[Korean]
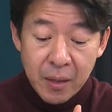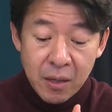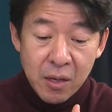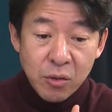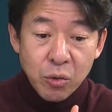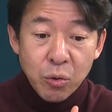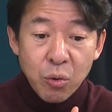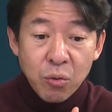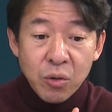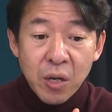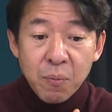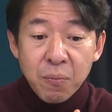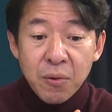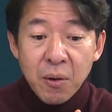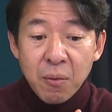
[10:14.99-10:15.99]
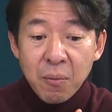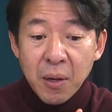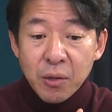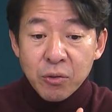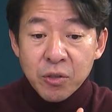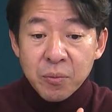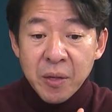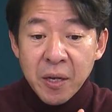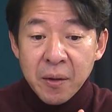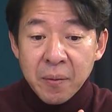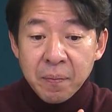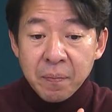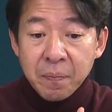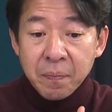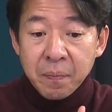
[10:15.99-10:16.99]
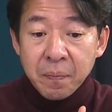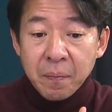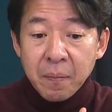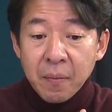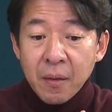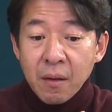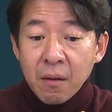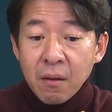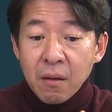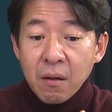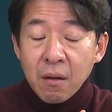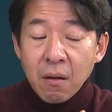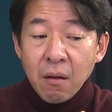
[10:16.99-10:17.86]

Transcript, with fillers: 그래서 이 그래프를 한번 봐주시면, 네.